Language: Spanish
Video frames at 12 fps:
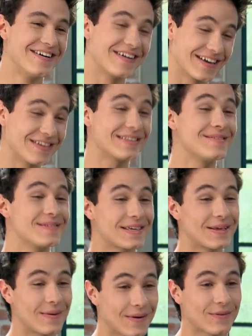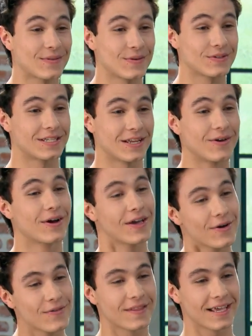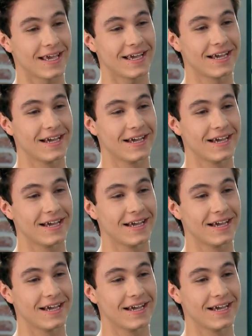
ok, yo también quiero hablar contigo en serio. ¿Qué onda?